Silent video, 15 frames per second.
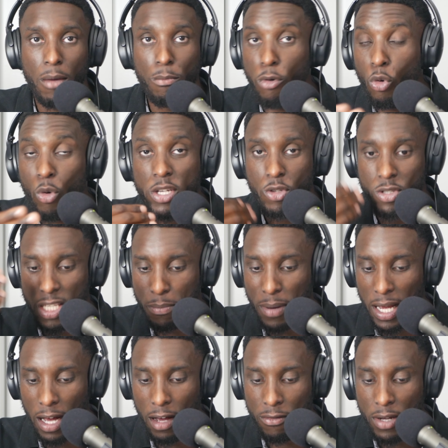Pourquoi est-ce que c'est pas
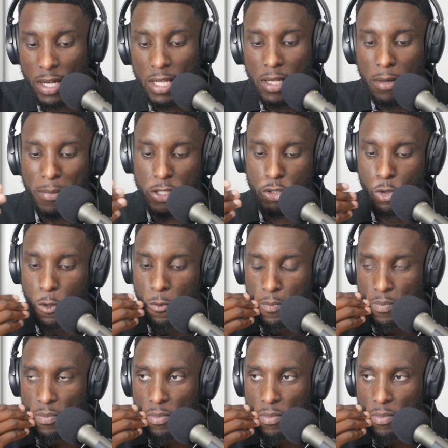grave Parce que